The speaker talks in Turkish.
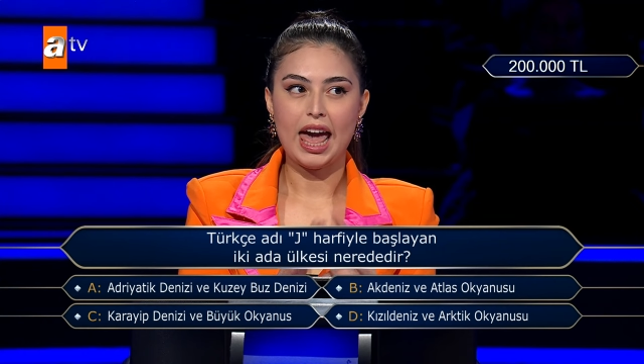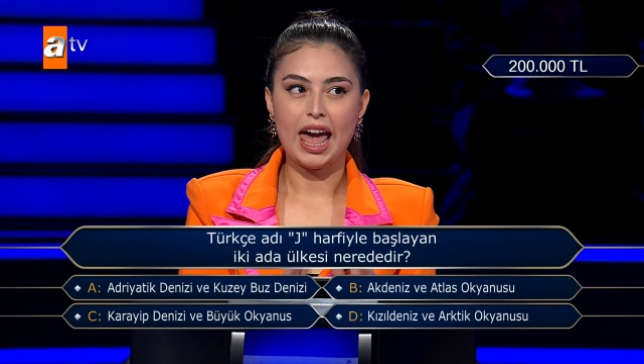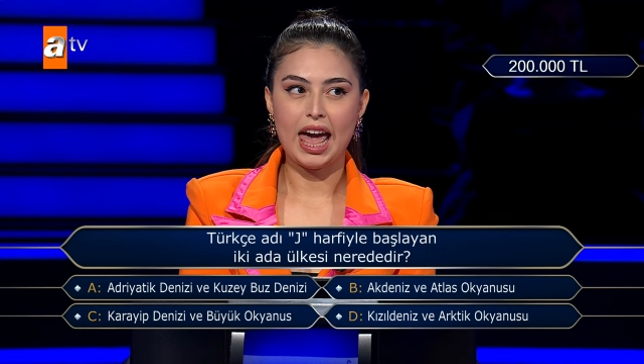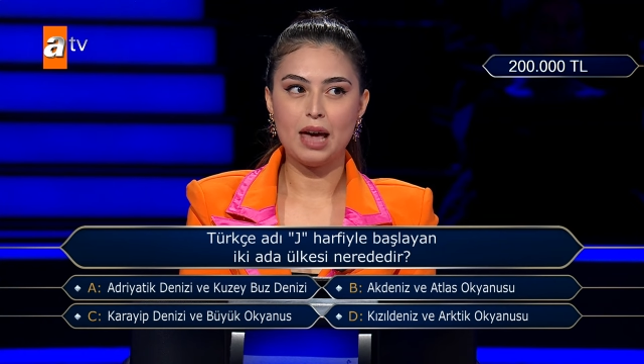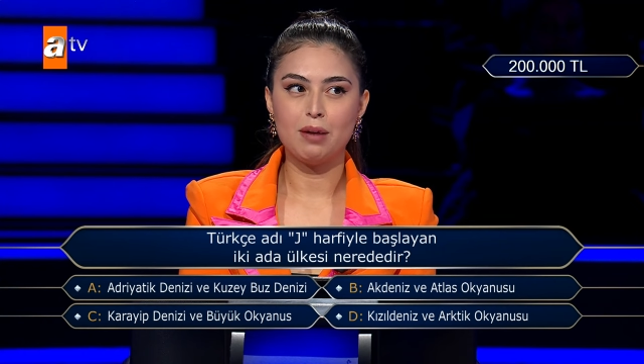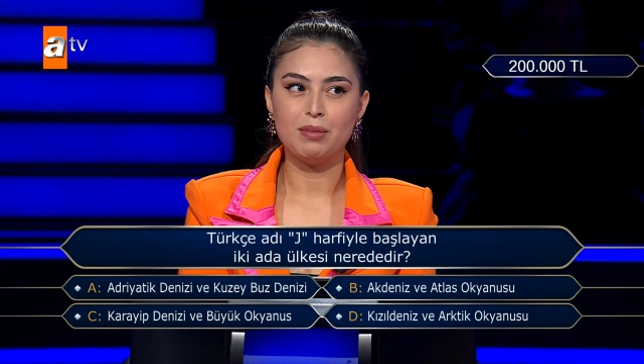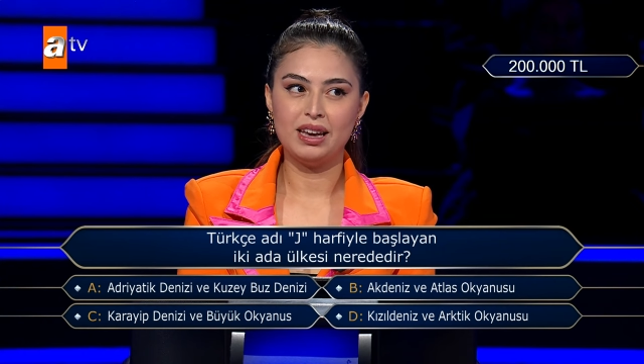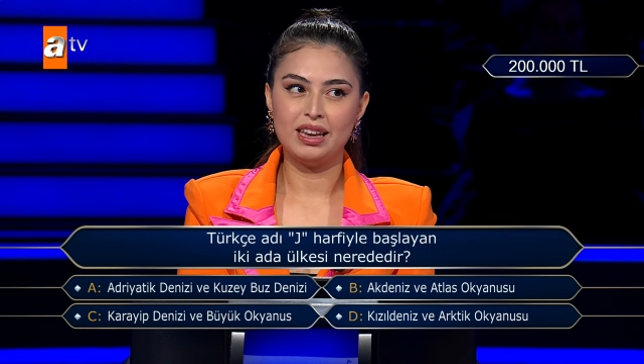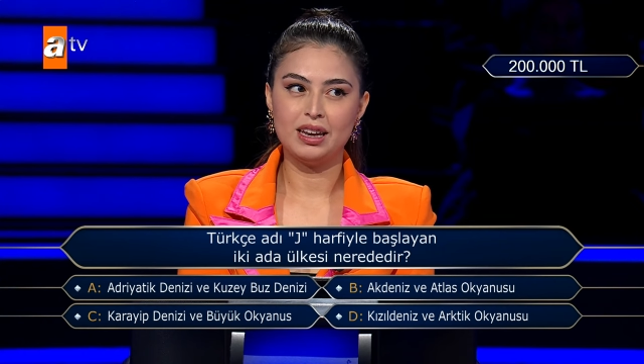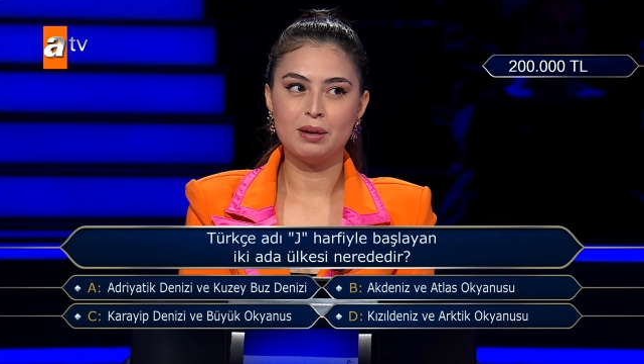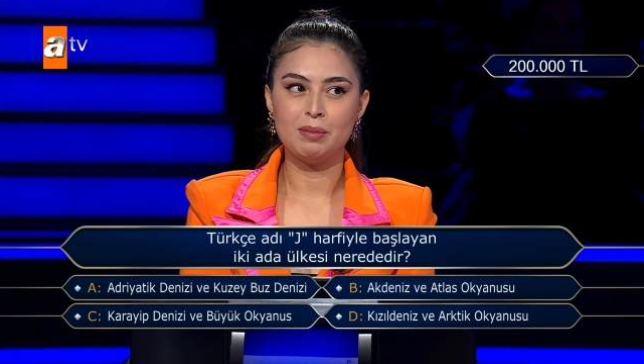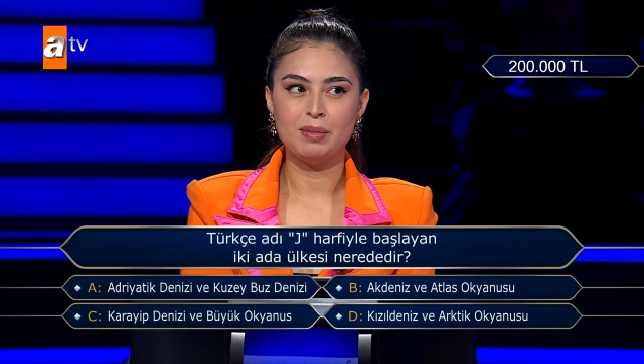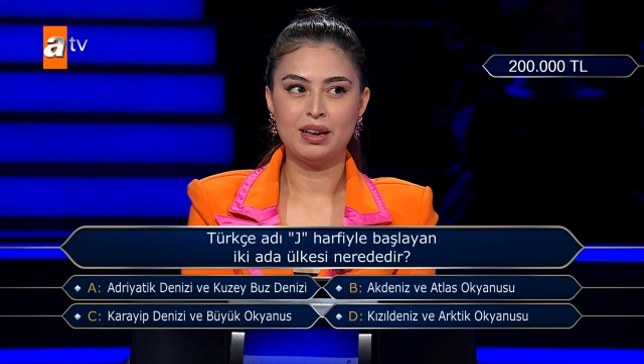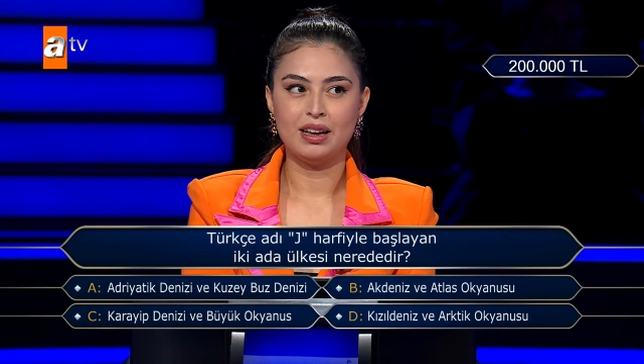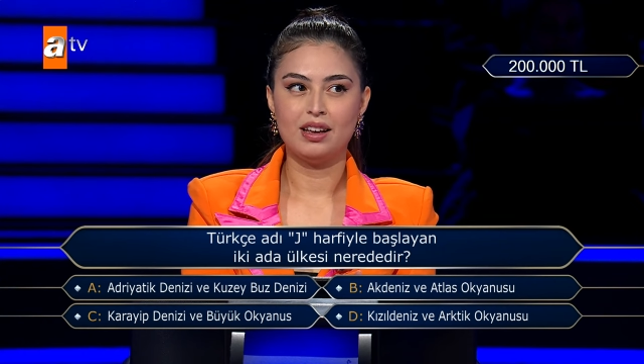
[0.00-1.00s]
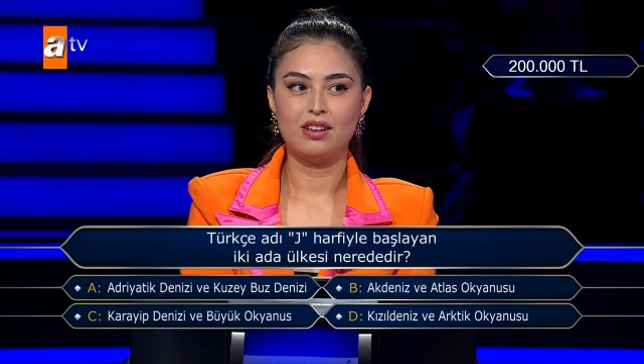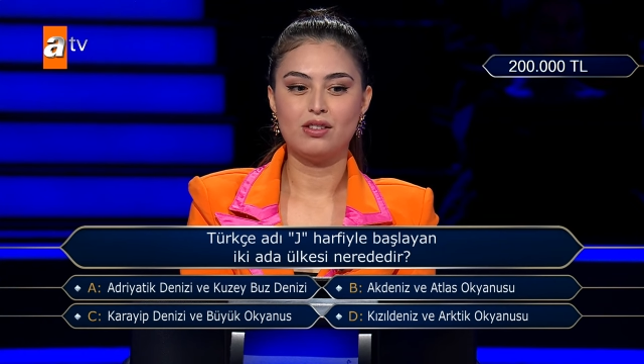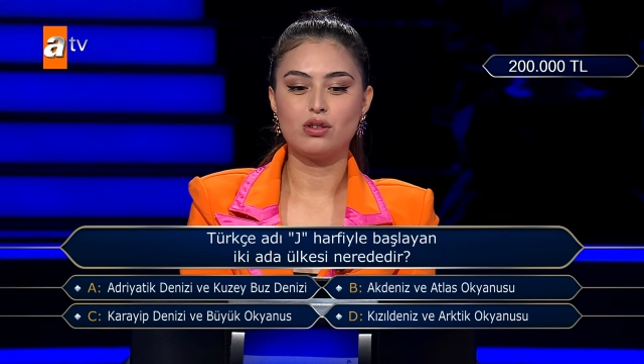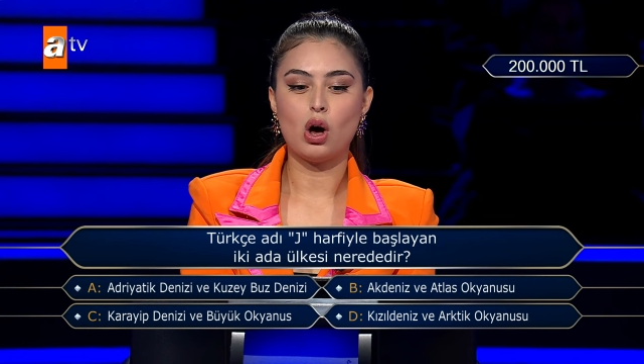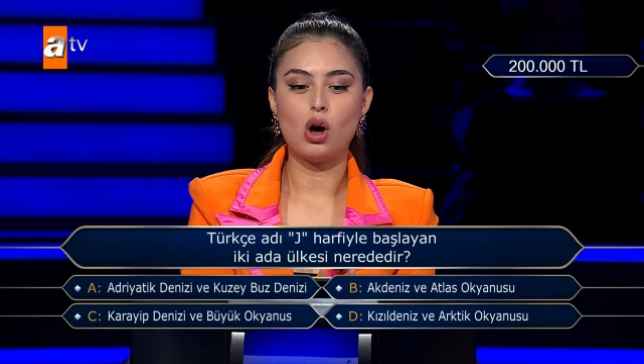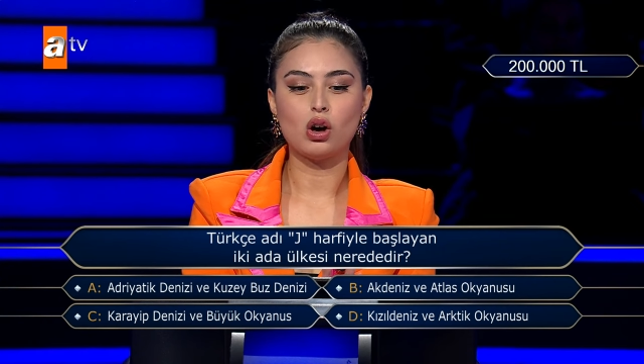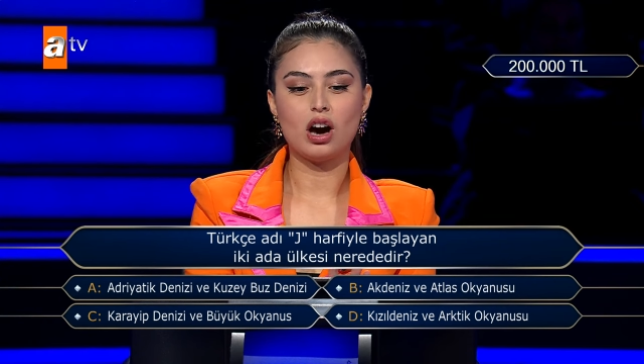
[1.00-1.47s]
eminim
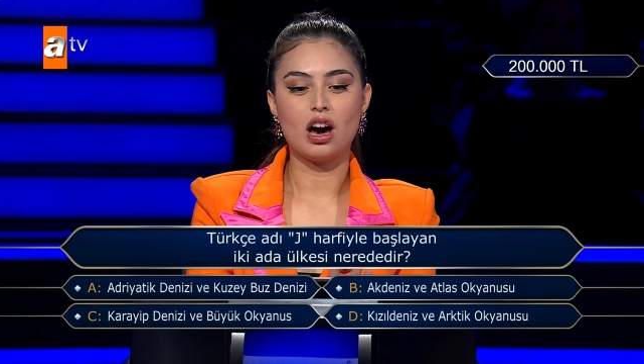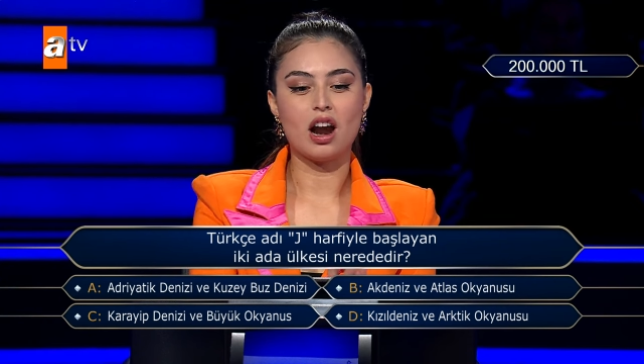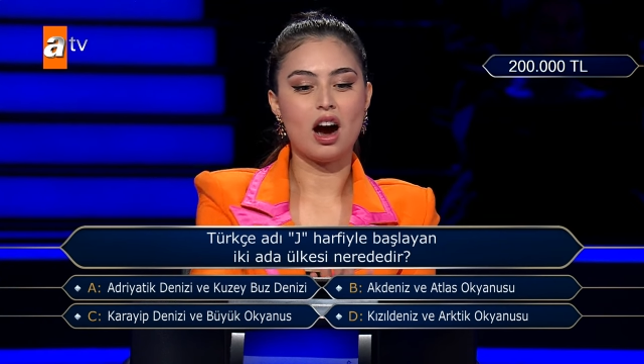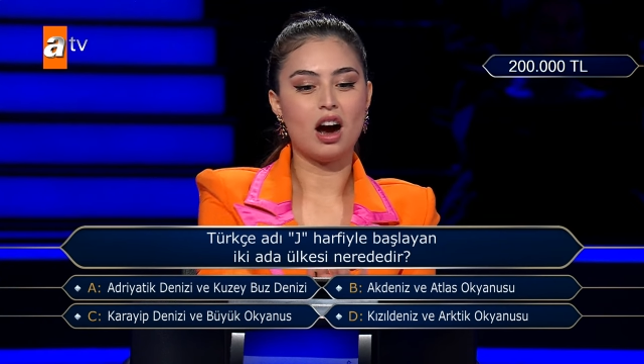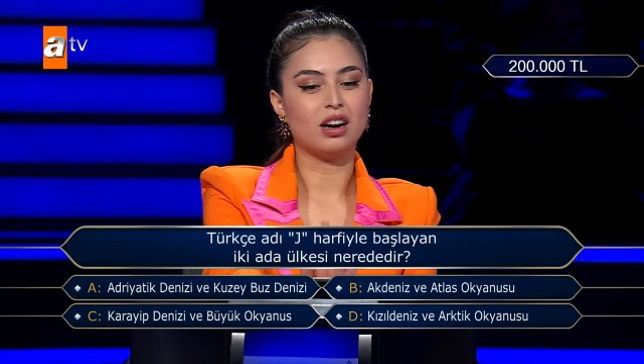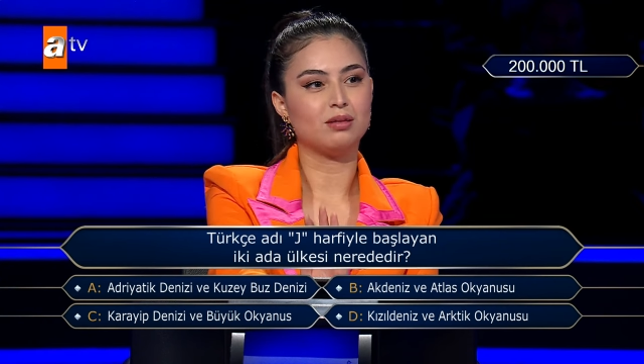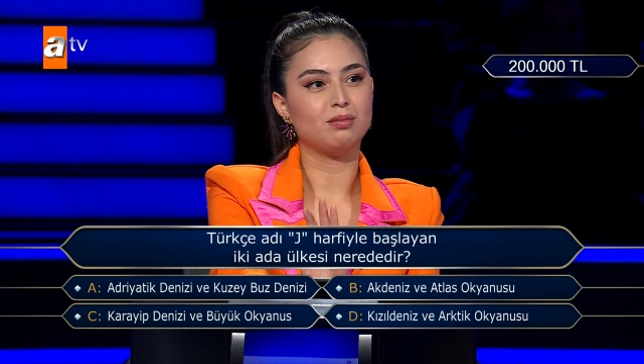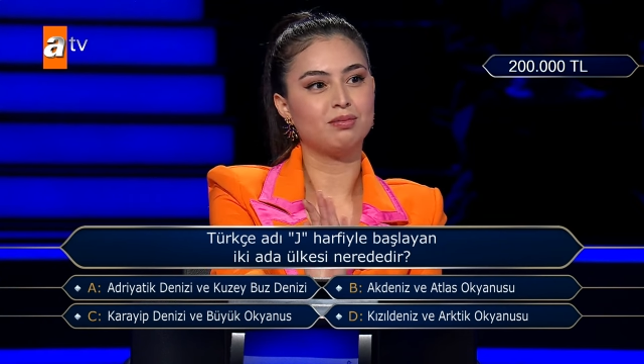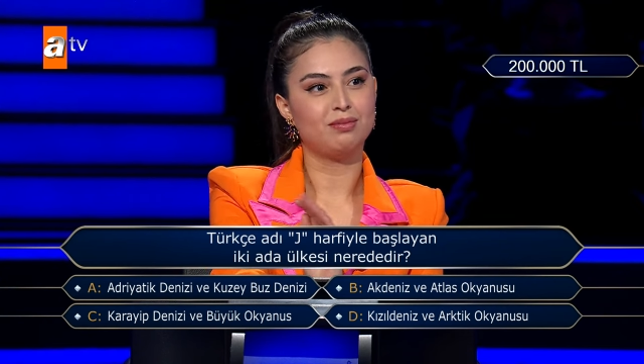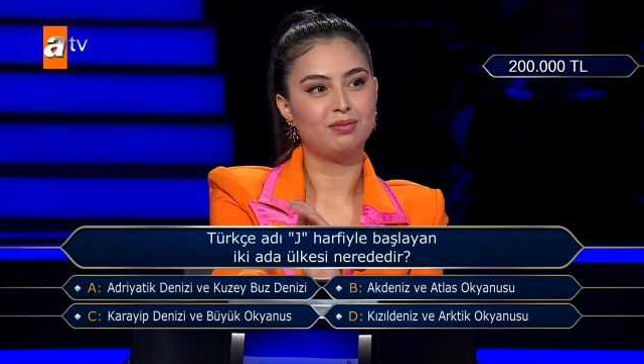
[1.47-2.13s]
son kararım.